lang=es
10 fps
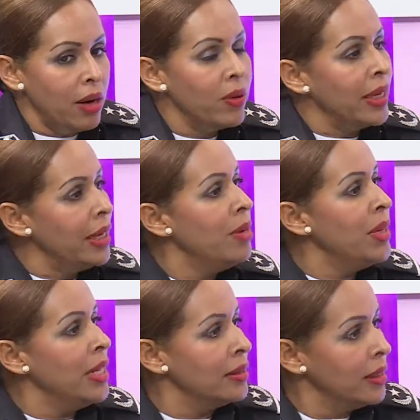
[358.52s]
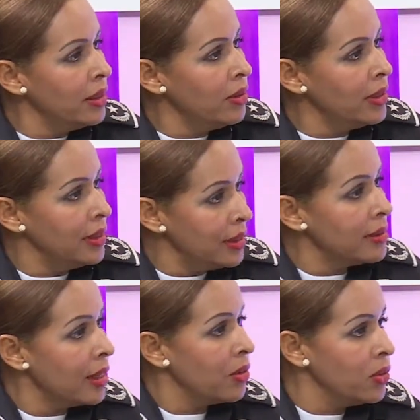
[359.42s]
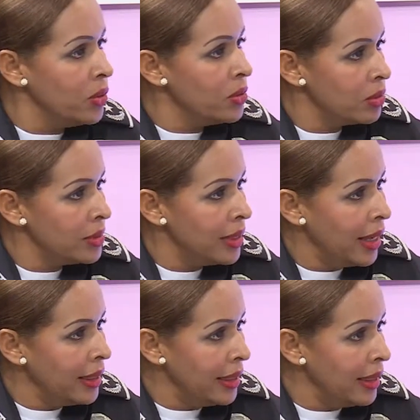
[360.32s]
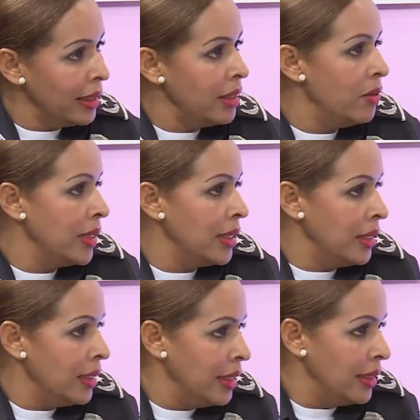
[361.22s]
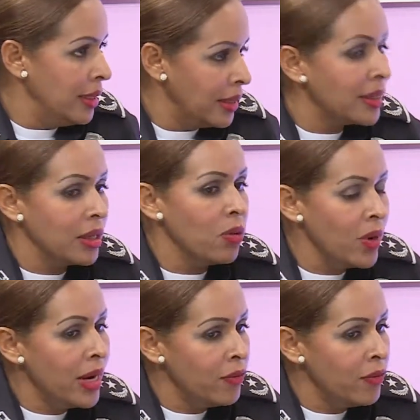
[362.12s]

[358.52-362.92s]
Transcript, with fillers: lo que es el Ministerio de Desarrollo Social, que es lo que eh, regula el